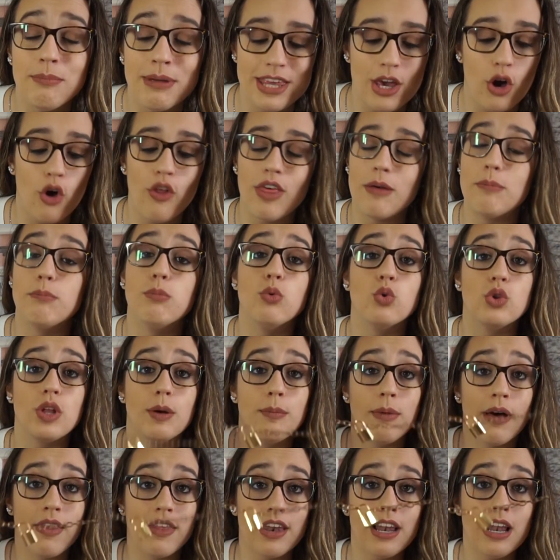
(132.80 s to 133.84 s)
Me llego de
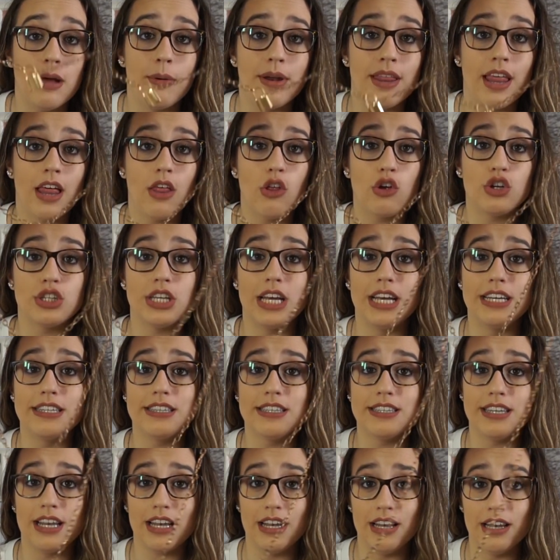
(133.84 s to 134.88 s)
puta madre, la verdad. O sea,
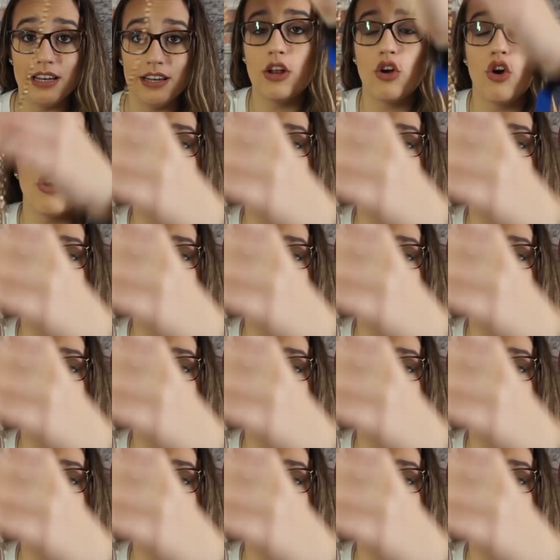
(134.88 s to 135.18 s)
este es el